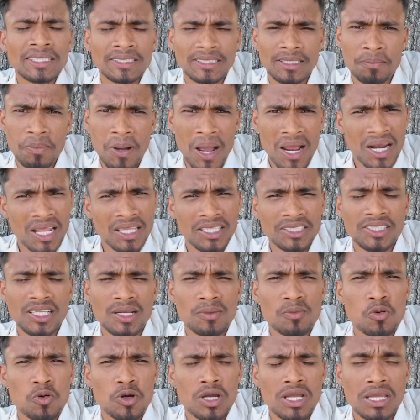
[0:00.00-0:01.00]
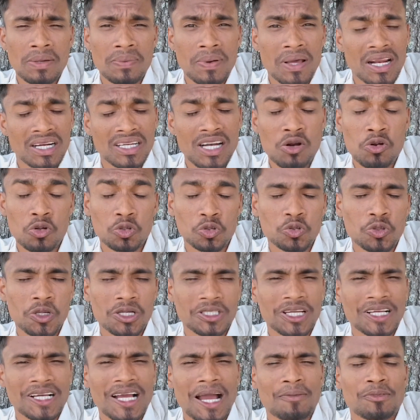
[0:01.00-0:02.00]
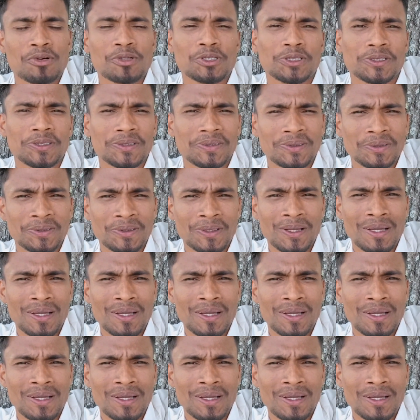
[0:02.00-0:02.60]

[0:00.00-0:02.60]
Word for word: যে বাংলাদেশের বুকে এবার একটা নতুন একটা কাম হয়েছে